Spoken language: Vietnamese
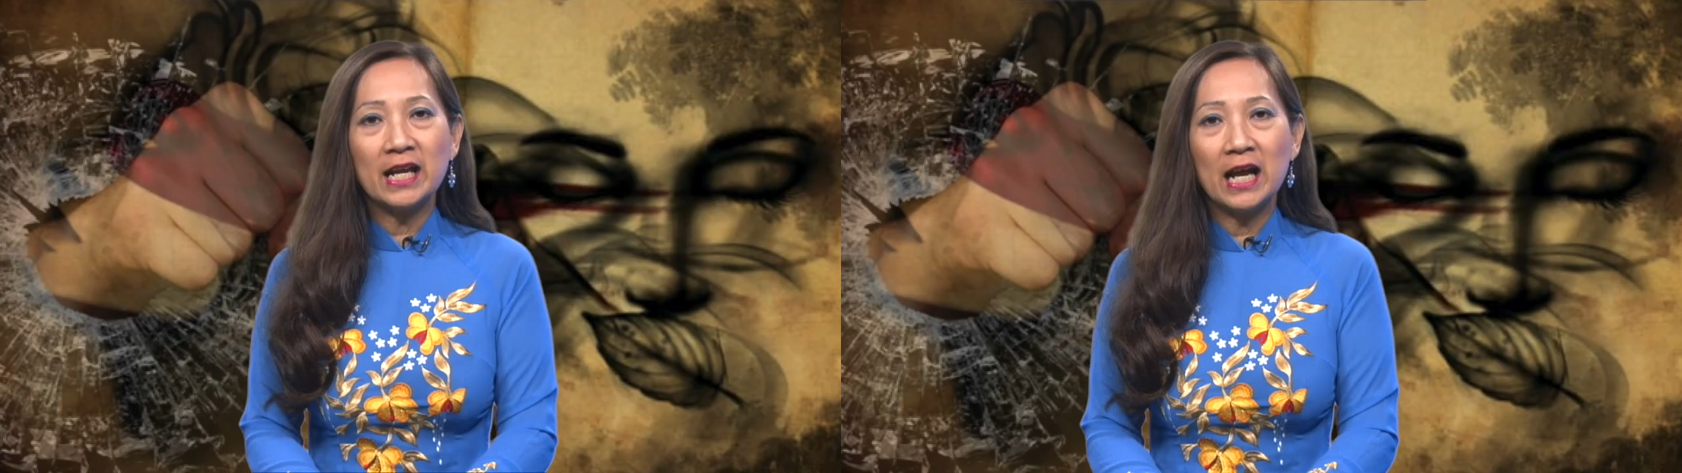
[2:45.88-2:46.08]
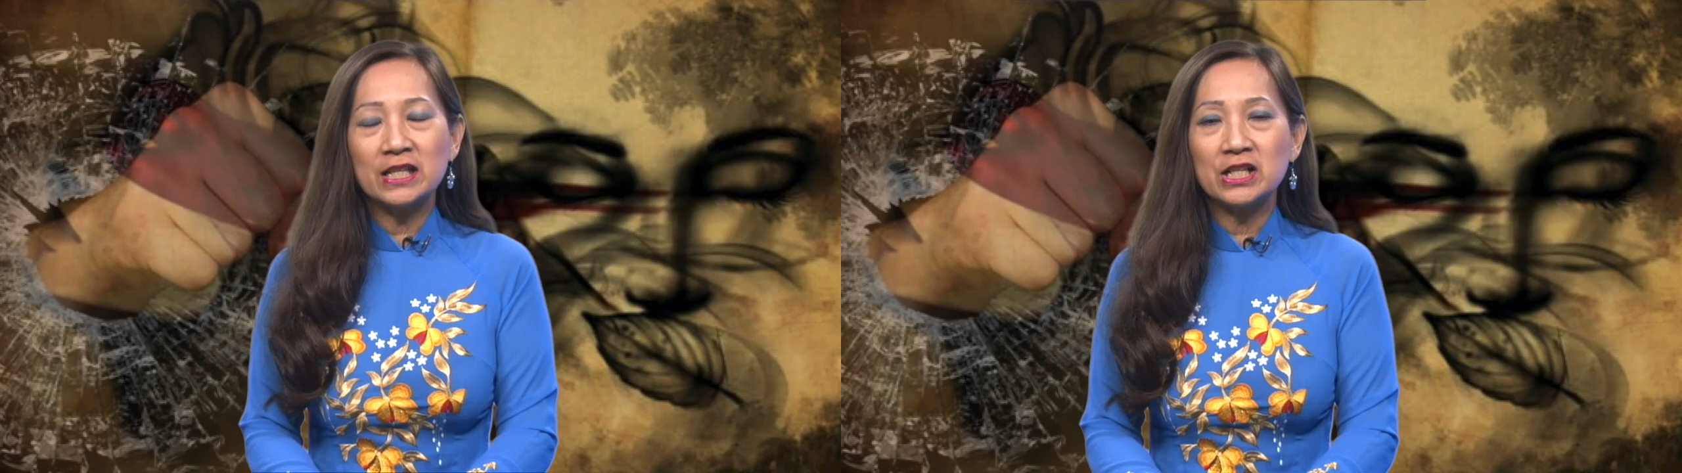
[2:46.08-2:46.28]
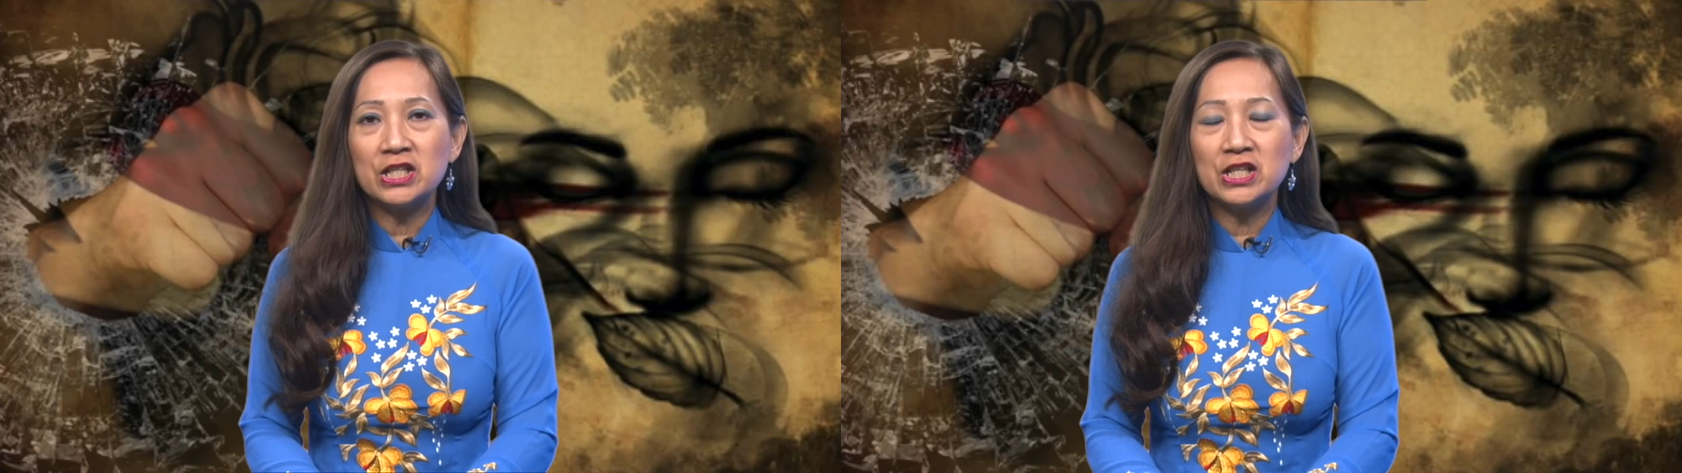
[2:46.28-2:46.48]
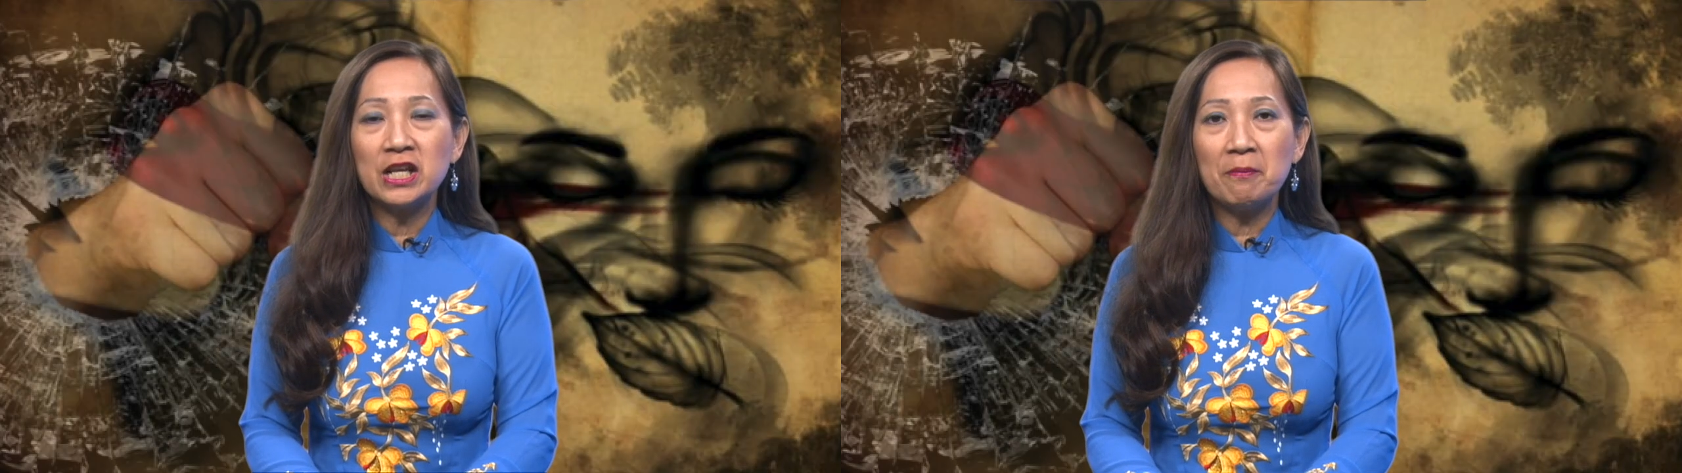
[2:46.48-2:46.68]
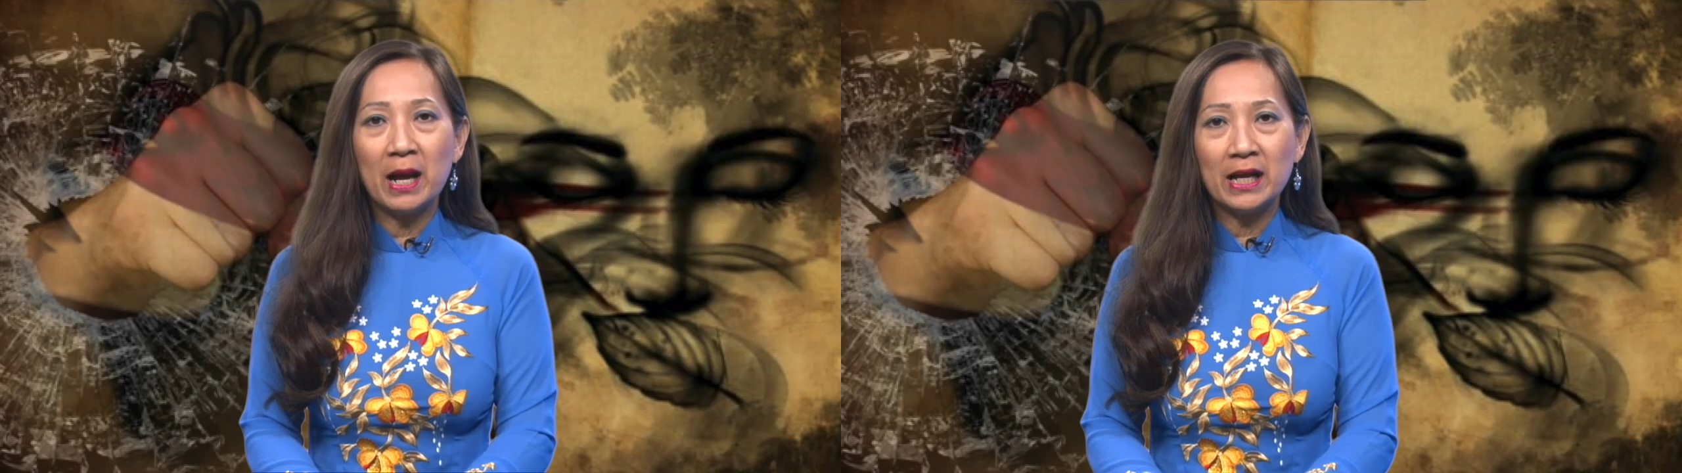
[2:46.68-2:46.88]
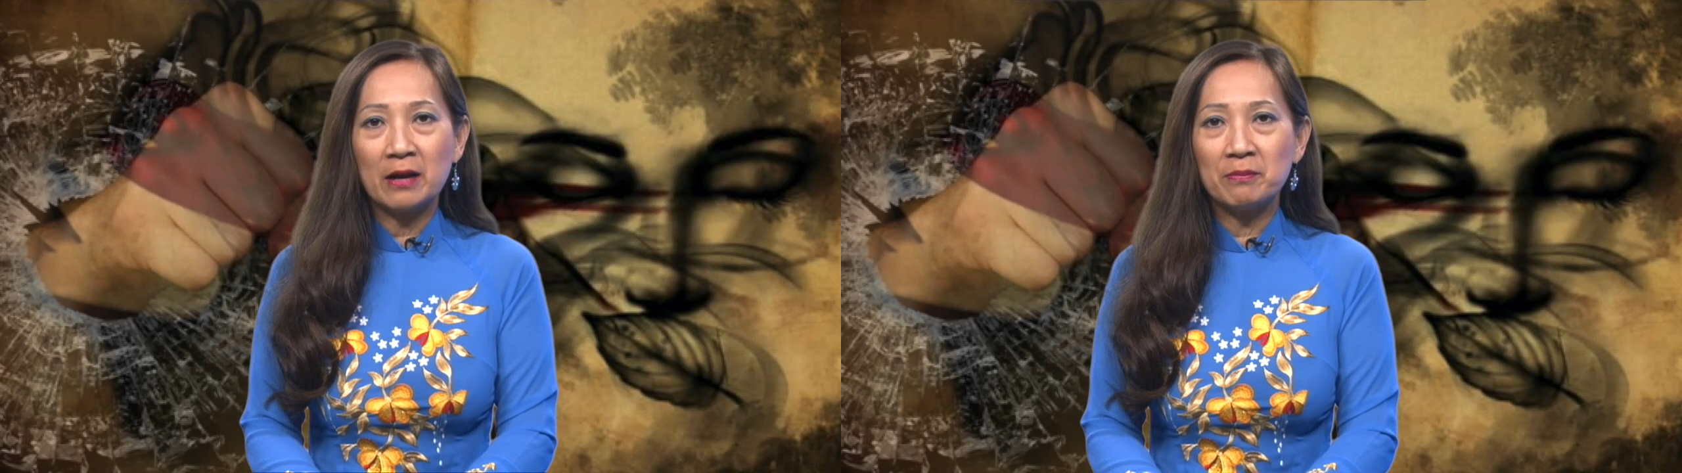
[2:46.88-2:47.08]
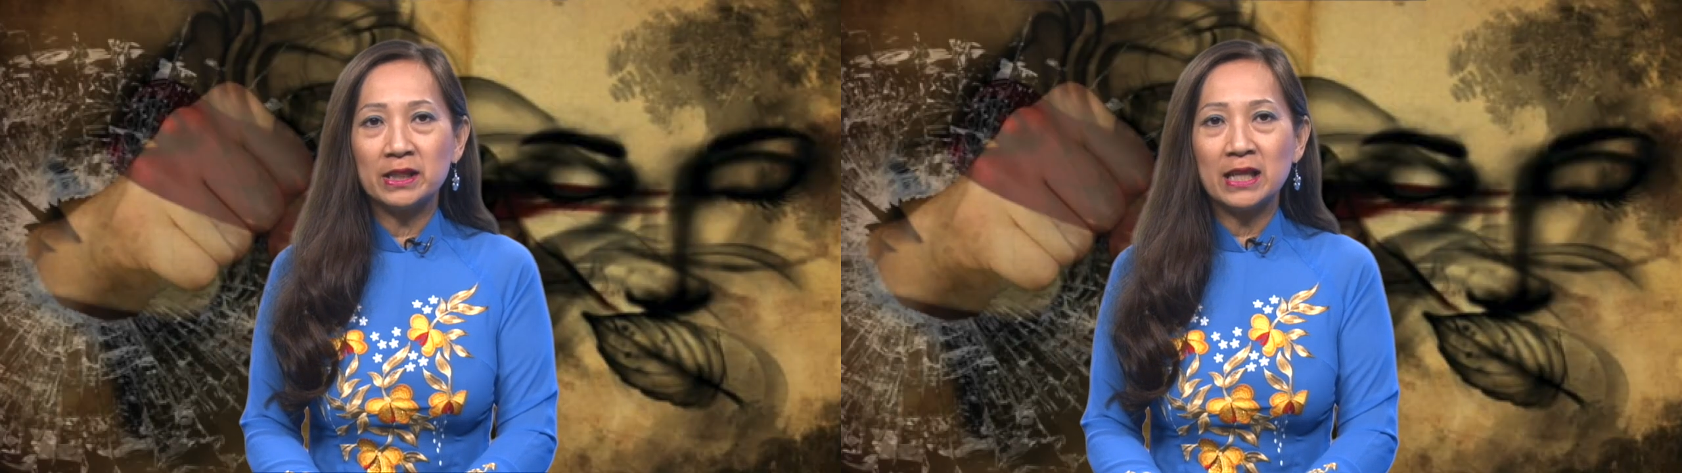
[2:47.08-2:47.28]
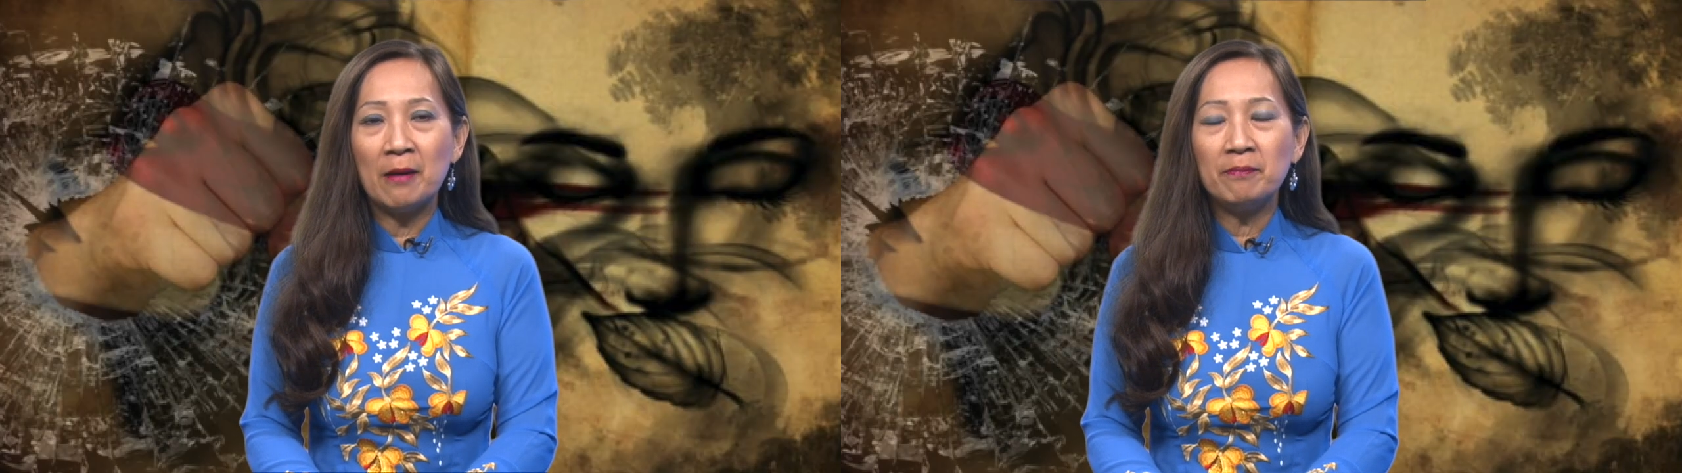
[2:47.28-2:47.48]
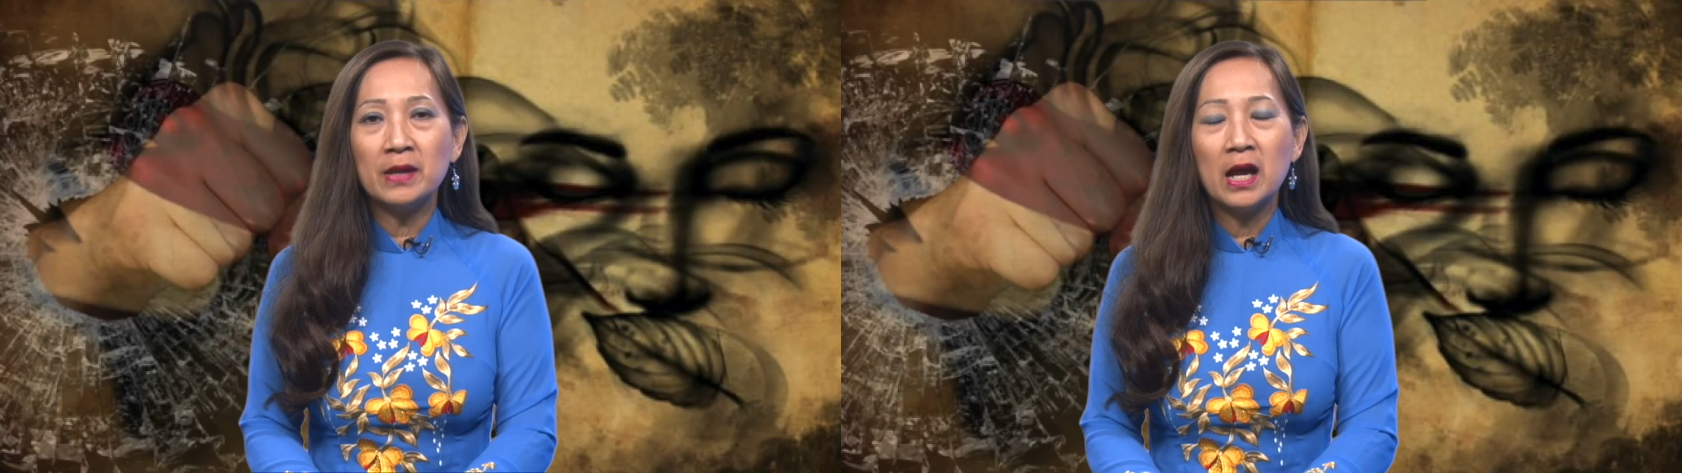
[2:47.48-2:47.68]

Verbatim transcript: 2 tháng 9 năm 2018,